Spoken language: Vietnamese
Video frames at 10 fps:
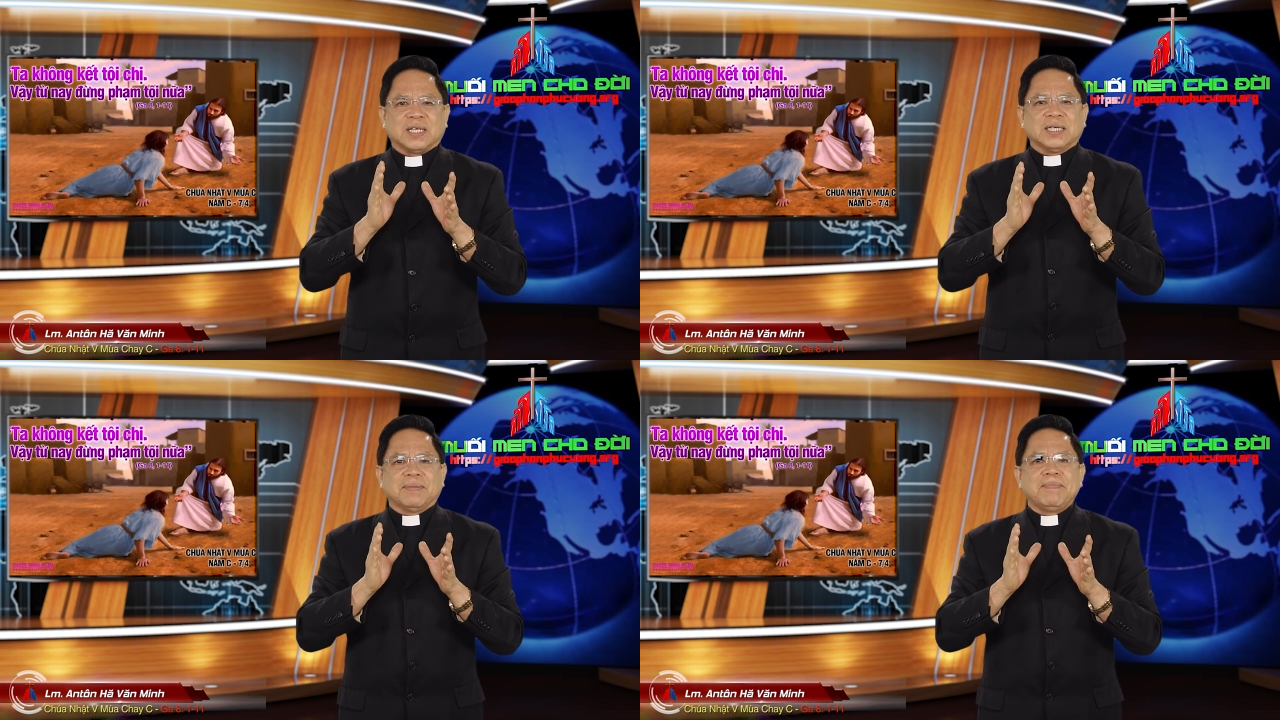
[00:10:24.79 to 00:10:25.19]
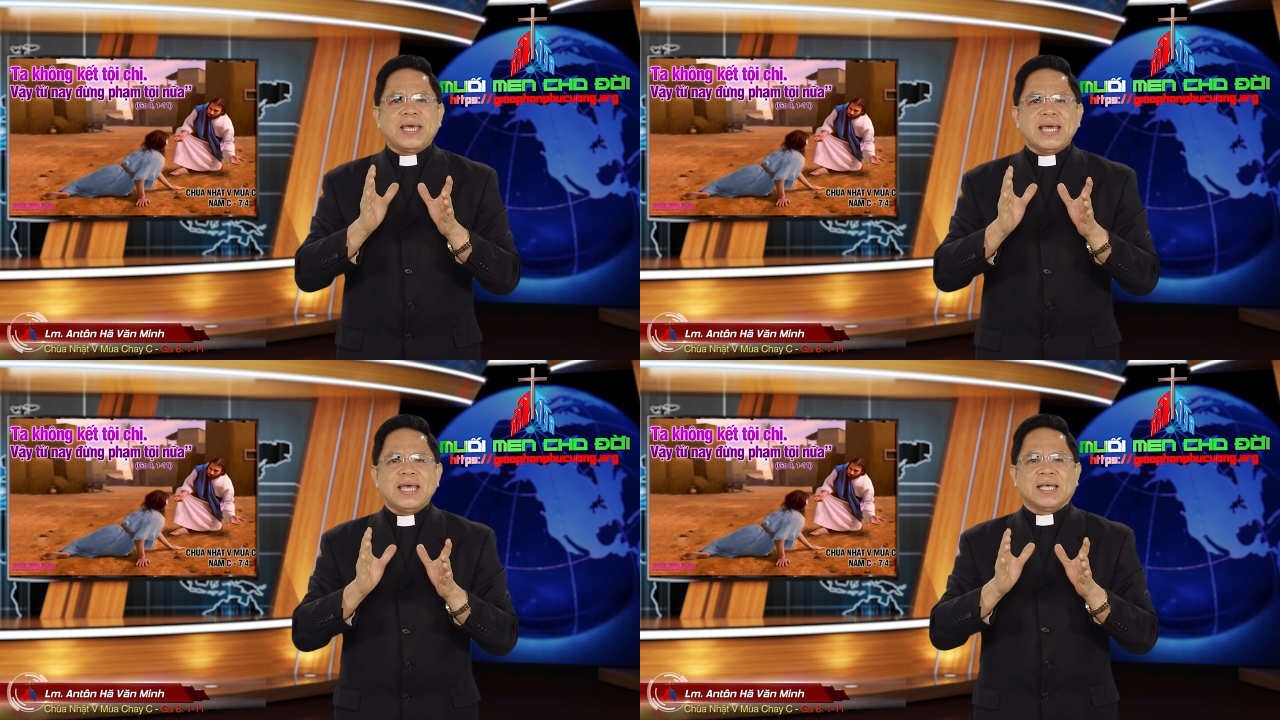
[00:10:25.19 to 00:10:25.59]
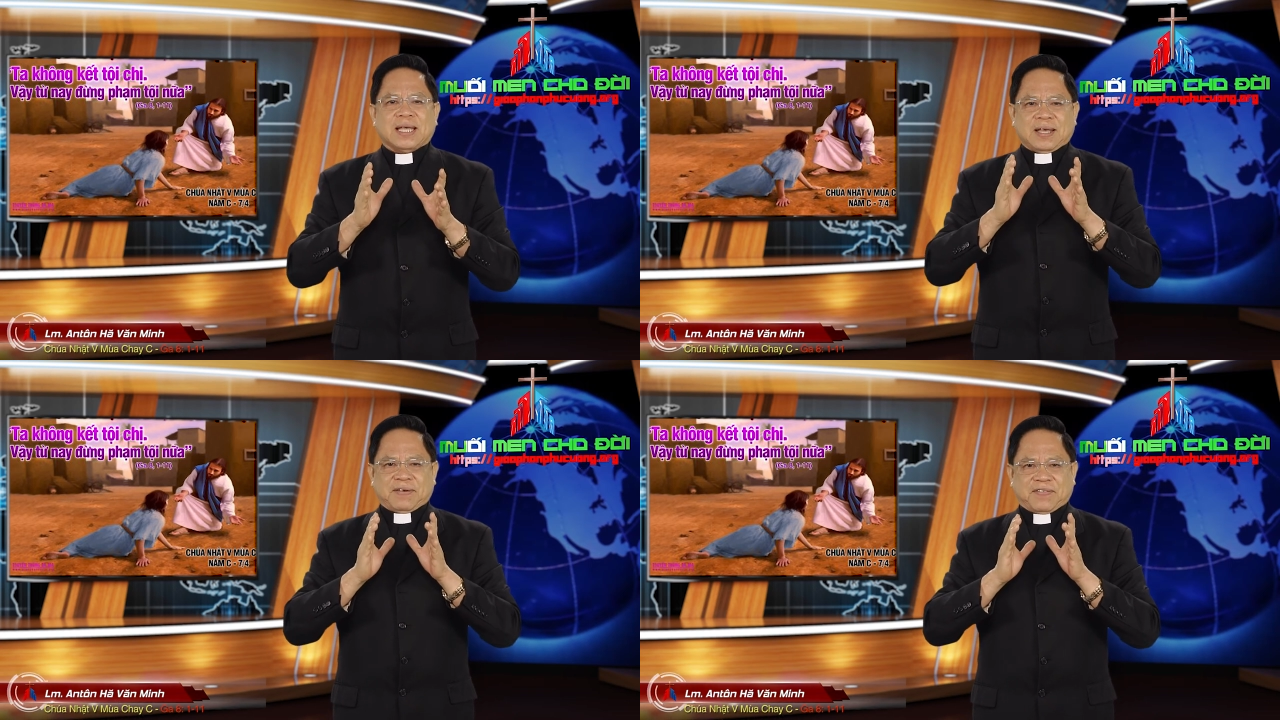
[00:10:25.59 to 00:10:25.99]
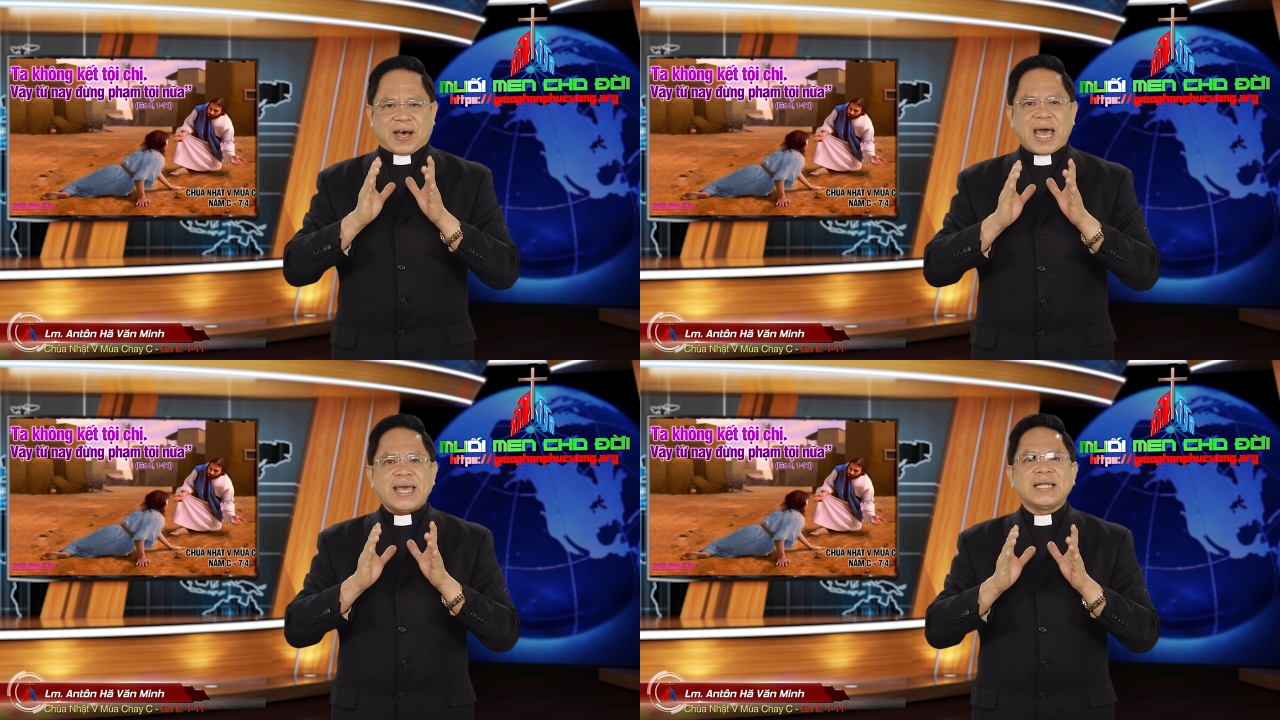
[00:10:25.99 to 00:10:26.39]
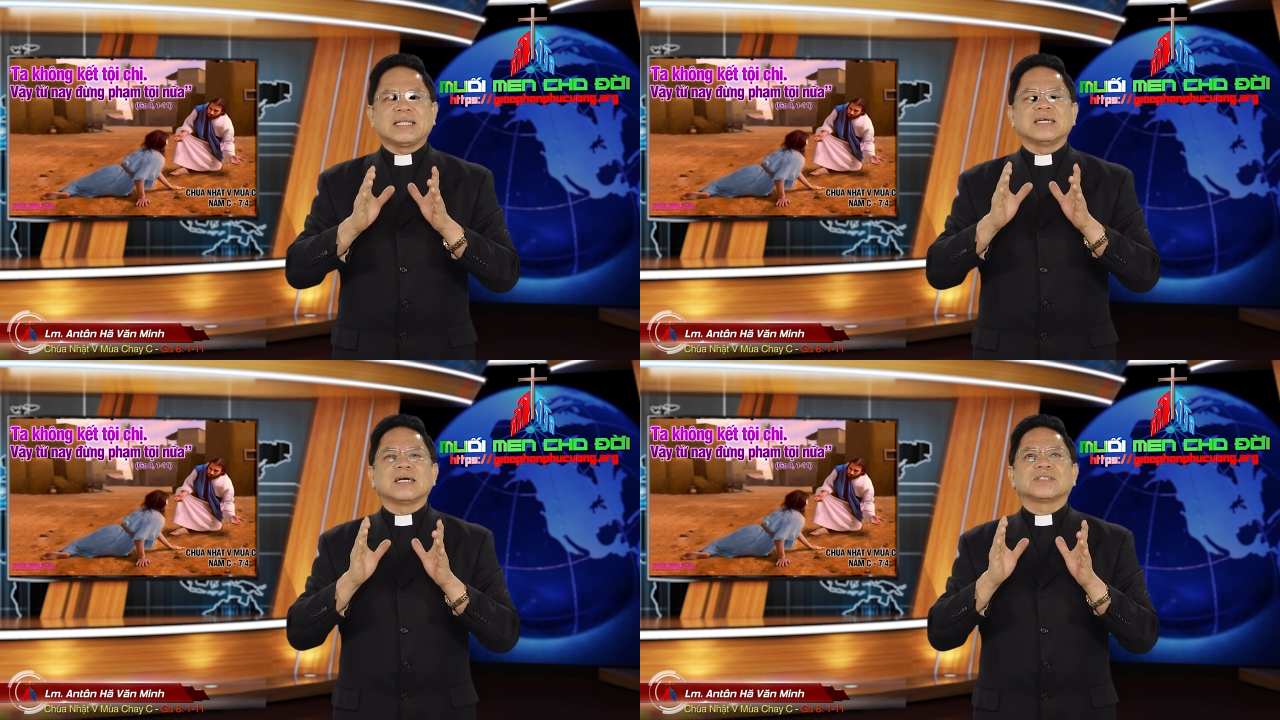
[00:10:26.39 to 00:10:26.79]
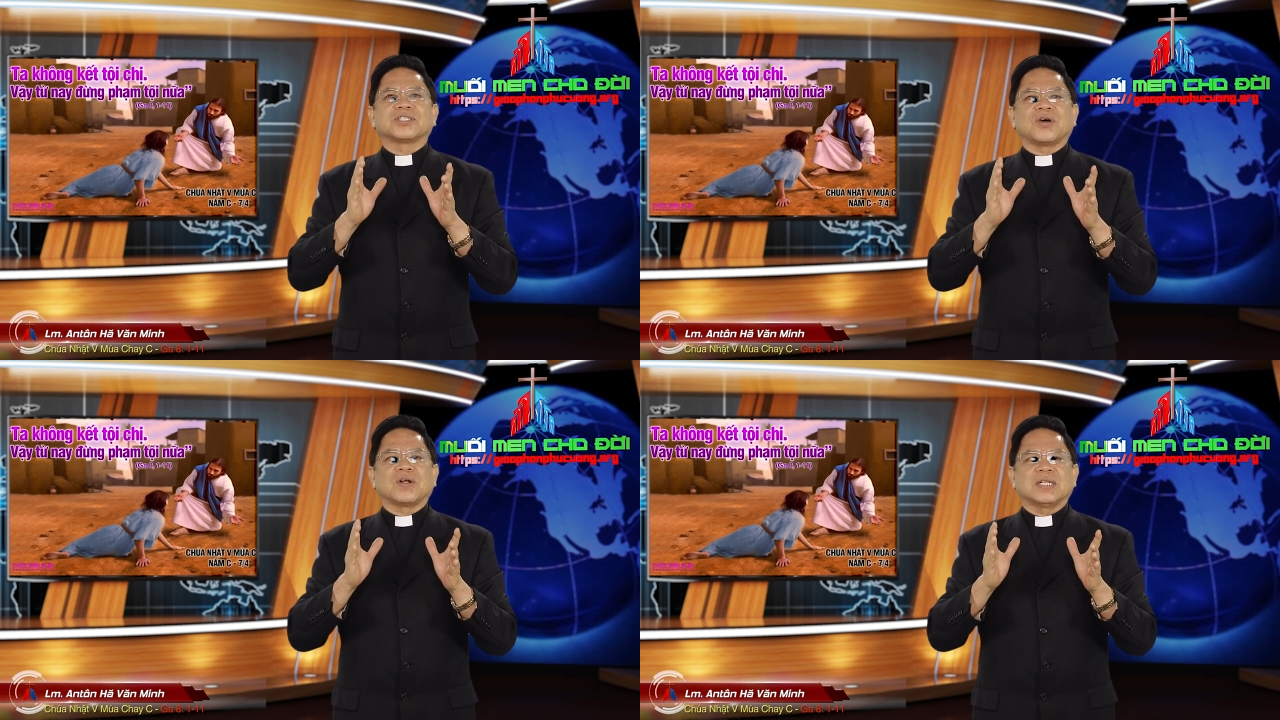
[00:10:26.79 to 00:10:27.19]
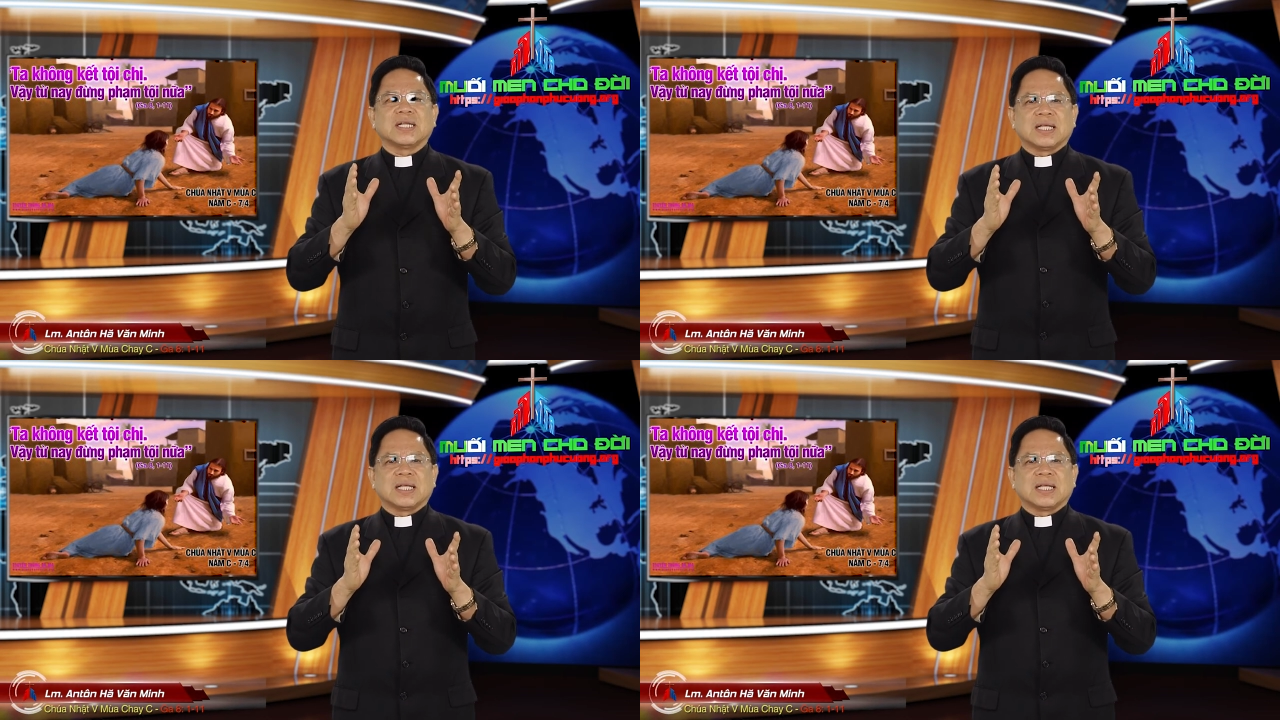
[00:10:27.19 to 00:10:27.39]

từ bi và hay thương xót